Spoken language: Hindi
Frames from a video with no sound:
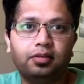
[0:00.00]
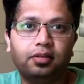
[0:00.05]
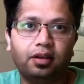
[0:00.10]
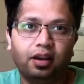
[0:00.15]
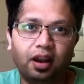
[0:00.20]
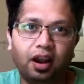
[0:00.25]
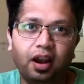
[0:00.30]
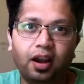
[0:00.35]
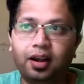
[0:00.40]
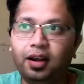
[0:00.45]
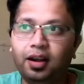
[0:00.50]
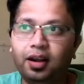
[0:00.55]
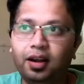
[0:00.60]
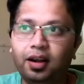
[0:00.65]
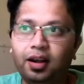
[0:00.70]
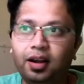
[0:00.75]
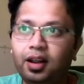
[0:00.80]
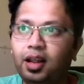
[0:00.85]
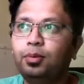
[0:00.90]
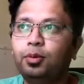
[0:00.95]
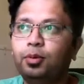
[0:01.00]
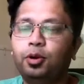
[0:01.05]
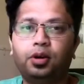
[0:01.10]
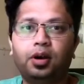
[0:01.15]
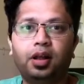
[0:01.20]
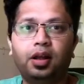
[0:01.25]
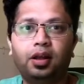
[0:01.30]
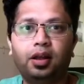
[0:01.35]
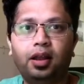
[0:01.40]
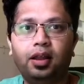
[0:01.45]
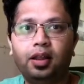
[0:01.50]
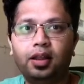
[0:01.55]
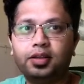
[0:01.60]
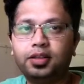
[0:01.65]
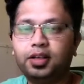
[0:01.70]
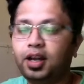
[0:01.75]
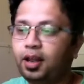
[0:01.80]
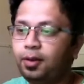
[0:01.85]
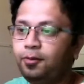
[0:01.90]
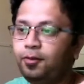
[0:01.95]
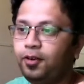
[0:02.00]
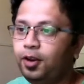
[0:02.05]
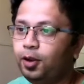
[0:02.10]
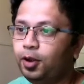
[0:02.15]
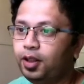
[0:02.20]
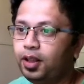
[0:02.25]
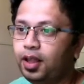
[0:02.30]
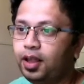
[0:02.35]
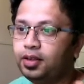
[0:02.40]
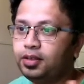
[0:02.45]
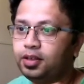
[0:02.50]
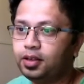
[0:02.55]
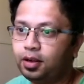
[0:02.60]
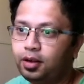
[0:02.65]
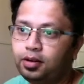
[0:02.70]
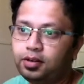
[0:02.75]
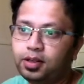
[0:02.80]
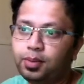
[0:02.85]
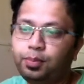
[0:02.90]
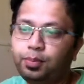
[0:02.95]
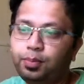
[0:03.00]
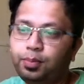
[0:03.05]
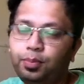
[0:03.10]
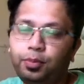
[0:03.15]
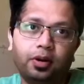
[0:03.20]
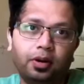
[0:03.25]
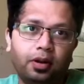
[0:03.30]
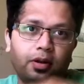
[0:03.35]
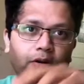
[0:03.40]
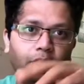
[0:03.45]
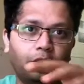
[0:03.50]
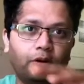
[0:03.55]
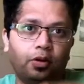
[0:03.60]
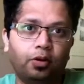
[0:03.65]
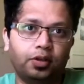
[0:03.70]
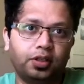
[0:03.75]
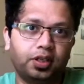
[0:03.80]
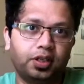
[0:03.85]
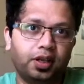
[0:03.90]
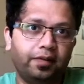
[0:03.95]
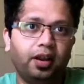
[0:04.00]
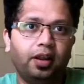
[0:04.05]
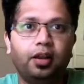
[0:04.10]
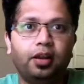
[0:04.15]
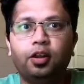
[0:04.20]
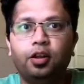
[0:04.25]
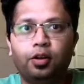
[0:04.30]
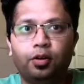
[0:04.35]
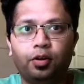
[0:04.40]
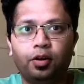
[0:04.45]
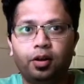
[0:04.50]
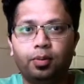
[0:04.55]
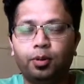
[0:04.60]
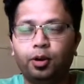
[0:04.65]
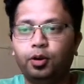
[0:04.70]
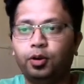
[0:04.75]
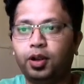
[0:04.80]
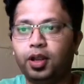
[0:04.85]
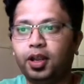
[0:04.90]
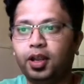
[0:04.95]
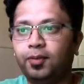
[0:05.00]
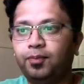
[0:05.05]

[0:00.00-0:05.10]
एंड टाइम में हमको थोड़ा एनर्जी टाइप फील होता है जब ब्लू ग्लूकोज लेवल नॉर्मल हो गया